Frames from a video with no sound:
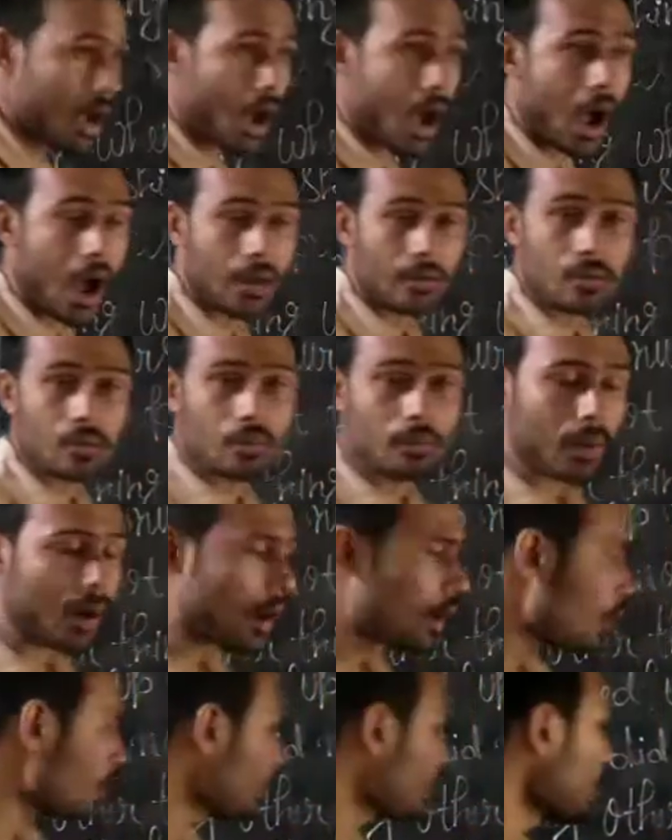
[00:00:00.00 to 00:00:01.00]

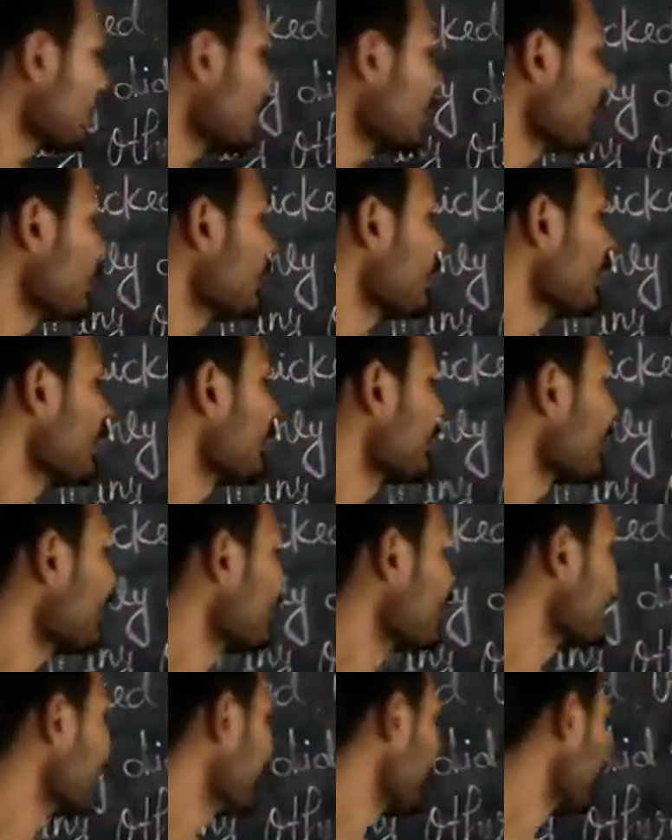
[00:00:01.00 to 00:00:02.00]
अनुभव के
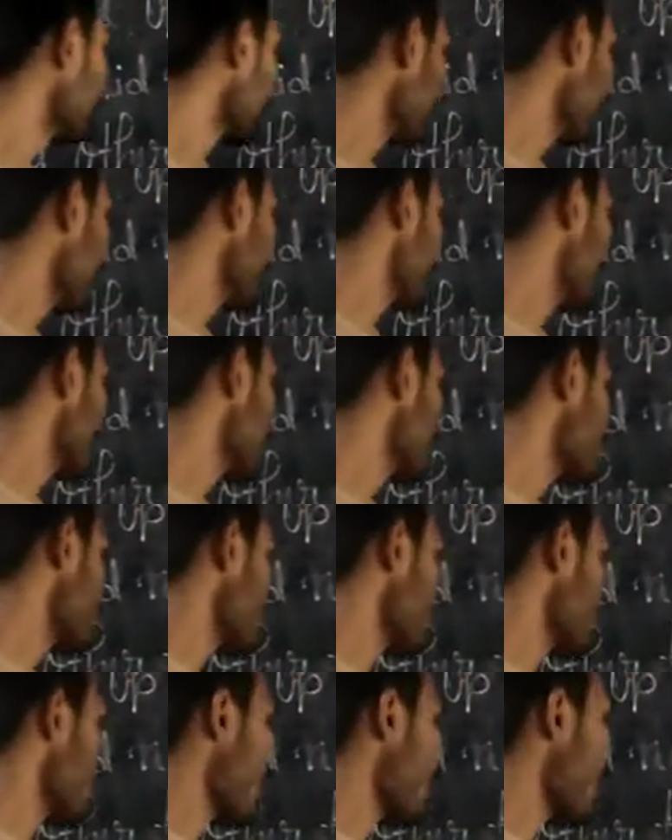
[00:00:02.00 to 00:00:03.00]
कठिन तरीके
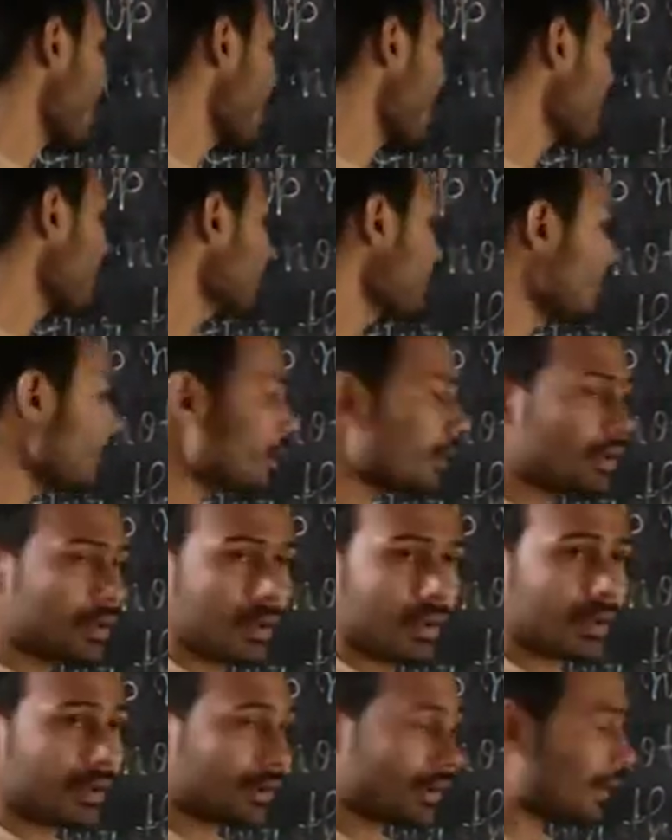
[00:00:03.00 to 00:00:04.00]
से द हार्ड वे
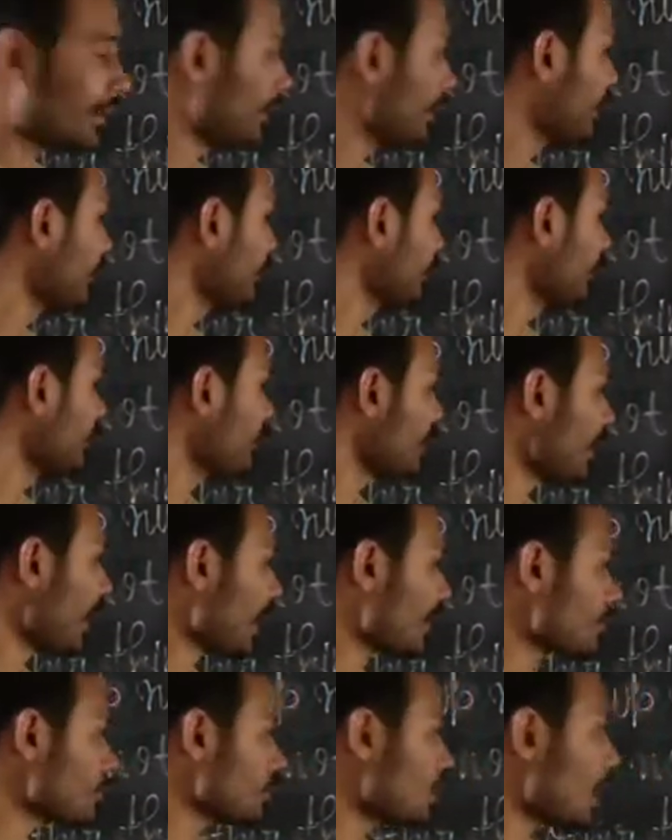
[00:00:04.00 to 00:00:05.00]
कठिन
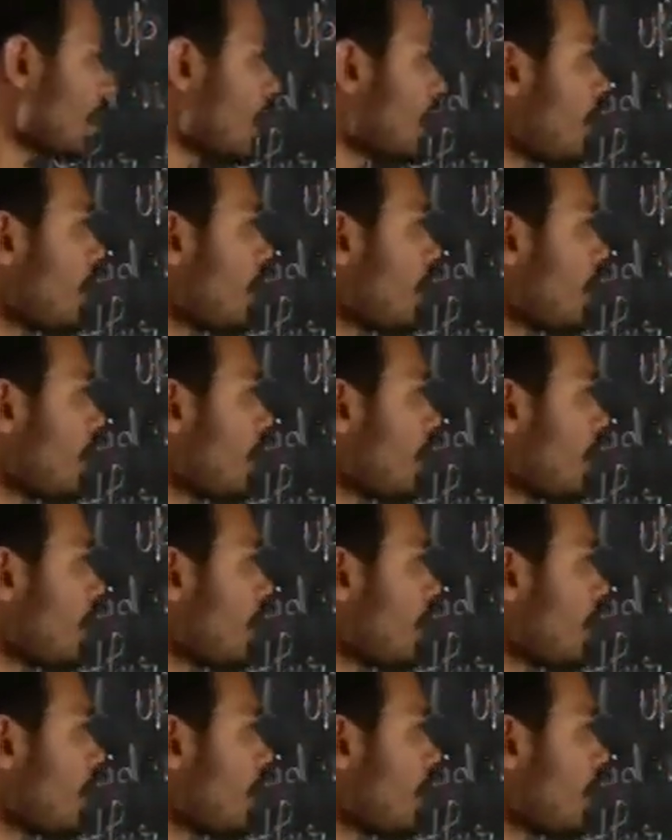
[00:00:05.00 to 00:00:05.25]
रास्ता